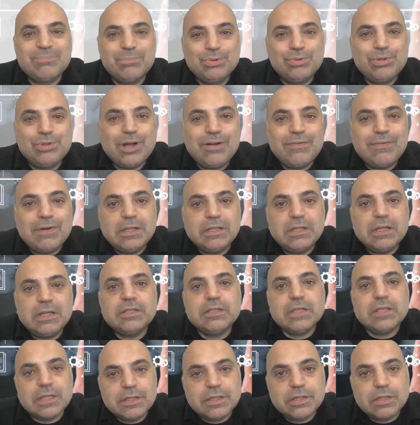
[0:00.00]
Bu
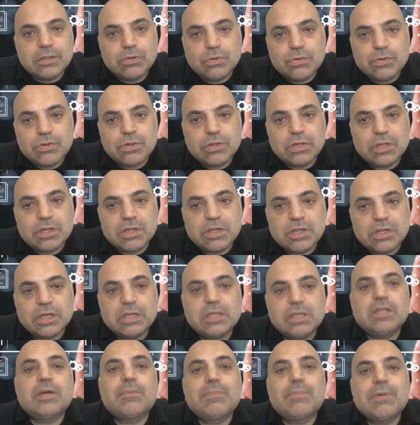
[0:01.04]
davalar nasıl
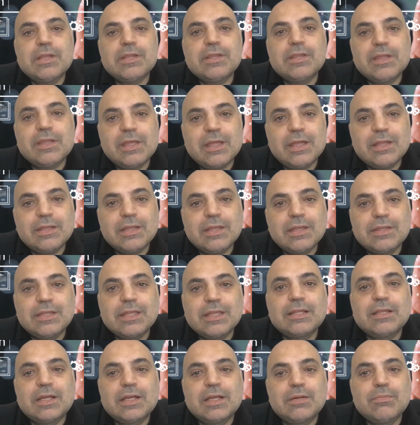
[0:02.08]
sonuçlanacak? Yapay zeka
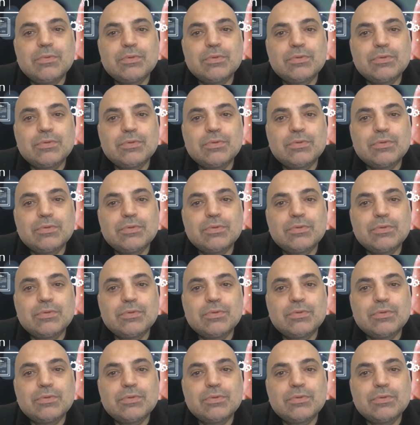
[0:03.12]
destekli arama